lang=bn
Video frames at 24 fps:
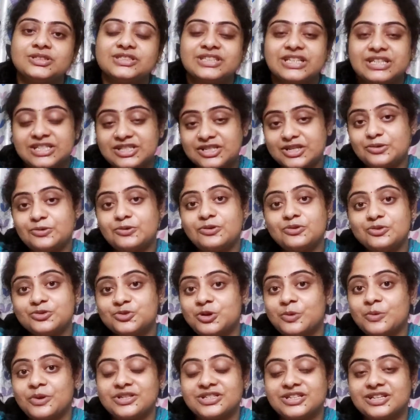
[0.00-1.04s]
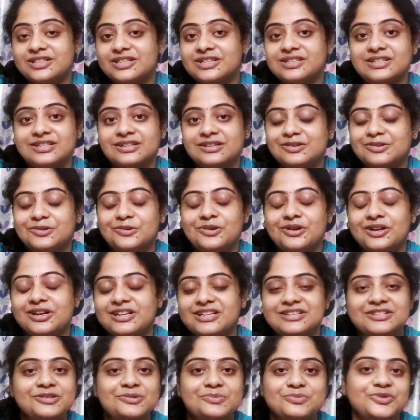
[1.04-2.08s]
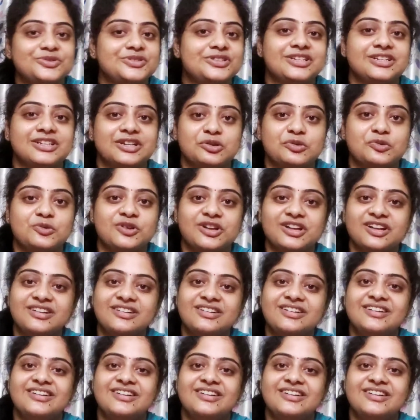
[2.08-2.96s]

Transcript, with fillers: চেষ্টা করো সবার সাথে শেয়ার করার নিজের মধ্যে রেখো না